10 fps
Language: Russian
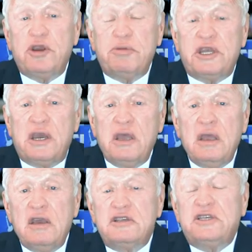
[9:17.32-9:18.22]
именно
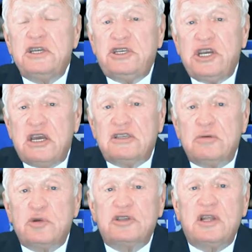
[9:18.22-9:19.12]
сейчас
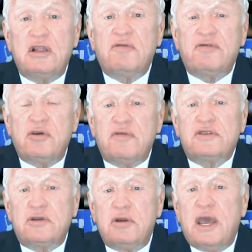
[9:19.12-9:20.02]
ему стало вновь
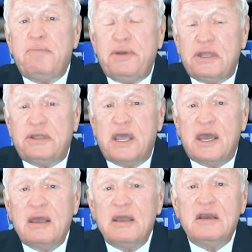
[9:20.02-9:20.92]
столь
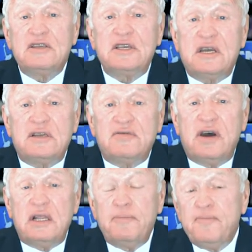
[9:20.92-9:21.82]
обидно за
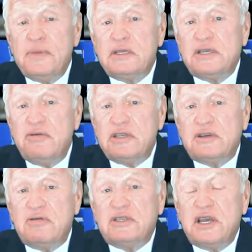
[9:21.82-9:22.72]
развал
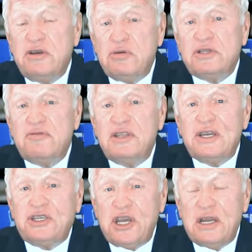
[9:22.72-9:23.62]
Советского Союза в
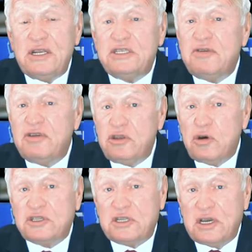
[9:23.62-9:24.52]
начале
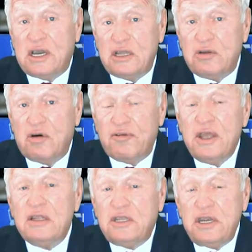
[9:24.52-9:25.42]
90-х годов,
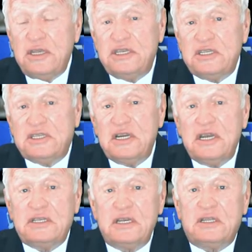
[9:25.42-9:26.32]
три
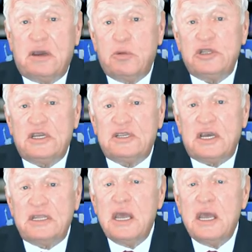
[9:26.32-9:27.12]
десятилетия тому назад.